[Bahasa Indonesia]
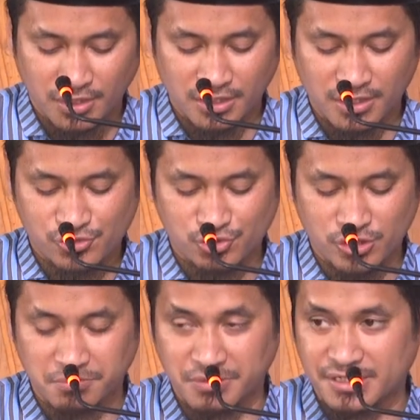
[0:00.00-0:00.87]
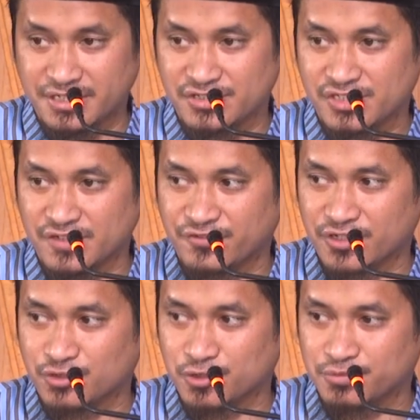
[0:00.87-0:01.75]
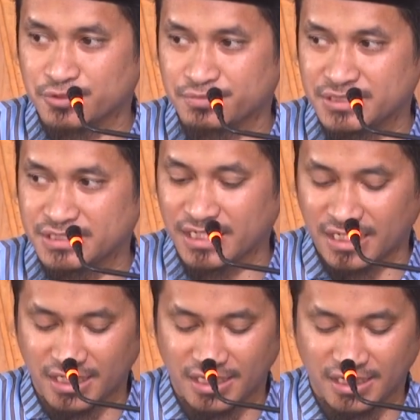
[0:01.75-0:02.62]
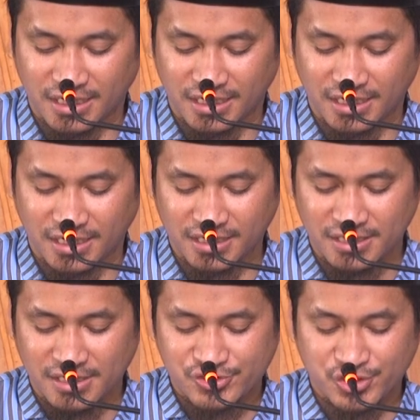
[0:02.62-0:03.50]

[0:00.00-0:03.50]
Allah sudah memiliki sifat rububiyah